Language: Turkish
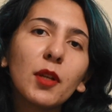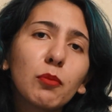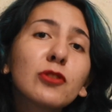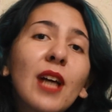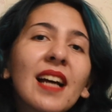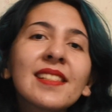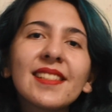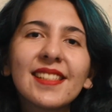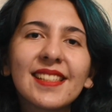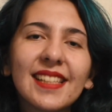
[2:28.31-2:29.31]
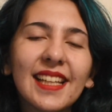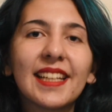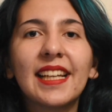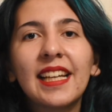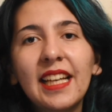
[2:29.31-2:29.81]
bu tarz
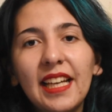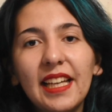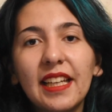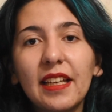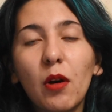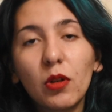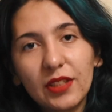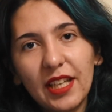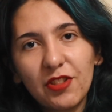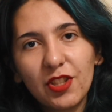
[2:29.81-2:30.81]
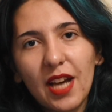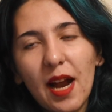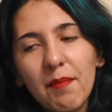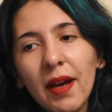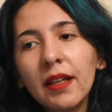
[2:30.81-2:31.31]
dizileri e, ortaya
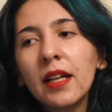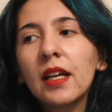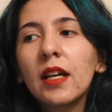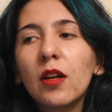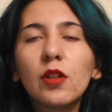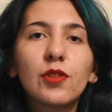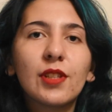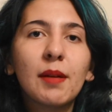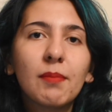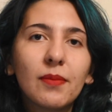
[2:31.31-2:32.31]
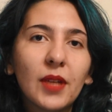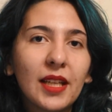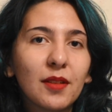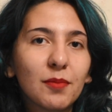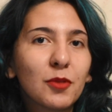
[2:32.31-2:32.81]
çıkarmak. O yüzden
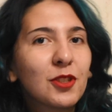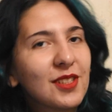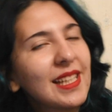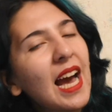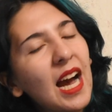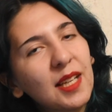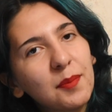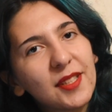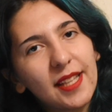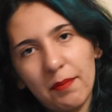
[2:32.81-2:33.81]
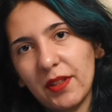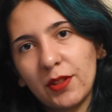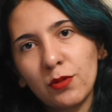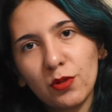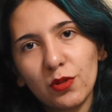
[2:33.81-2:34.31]
e, bu diziye ayrı bir
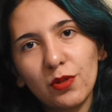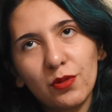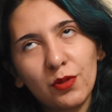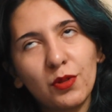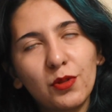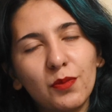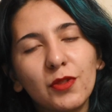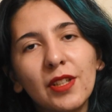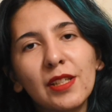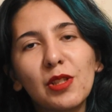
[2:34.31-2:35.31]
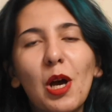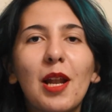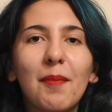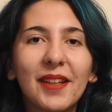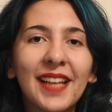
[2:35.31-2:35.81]
sempati duyduğumu da
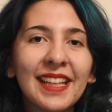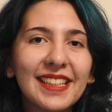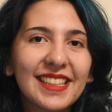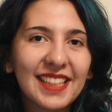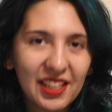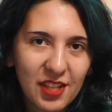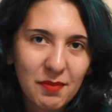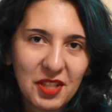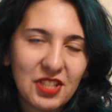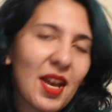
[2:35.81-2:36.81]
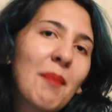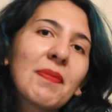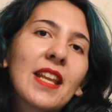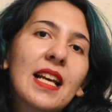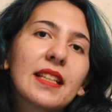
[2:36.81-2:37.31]
söylemeden geçemeyeceğim.
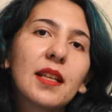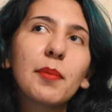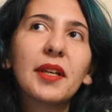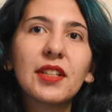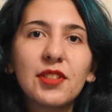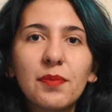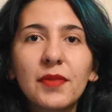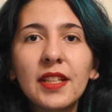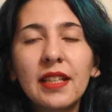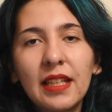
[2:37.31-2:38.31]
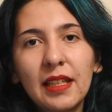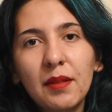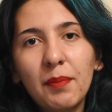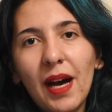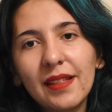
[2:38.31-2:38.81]
Tabii ki şimdi
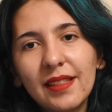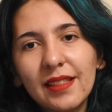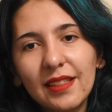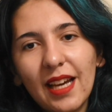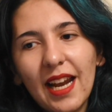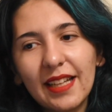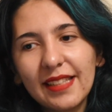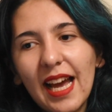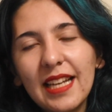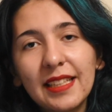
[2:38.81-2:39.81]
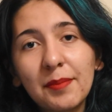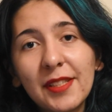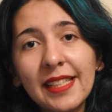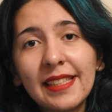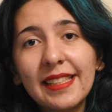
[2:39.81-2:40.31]
e, bazı
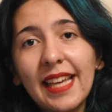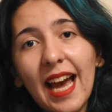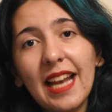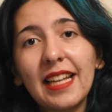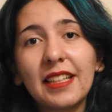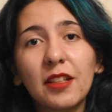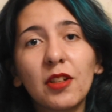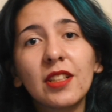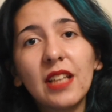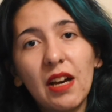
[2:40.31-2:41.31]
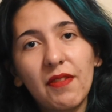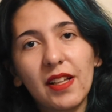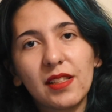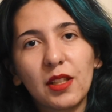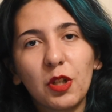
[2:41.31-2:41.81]
karakterlerimizi diğerlerine göre daha
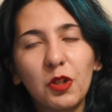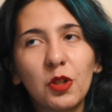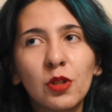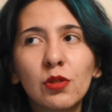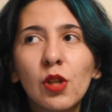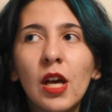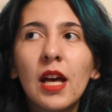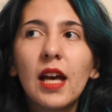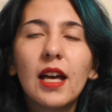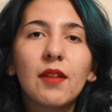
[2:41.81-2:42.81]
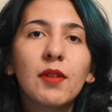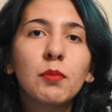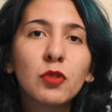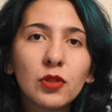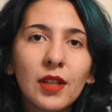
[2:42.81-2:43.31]
fazla görüyoruz. E,
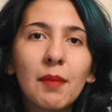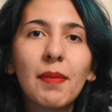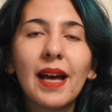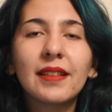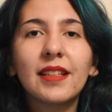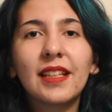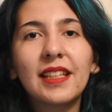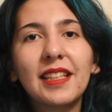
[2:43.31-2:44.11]
ve burada ben e,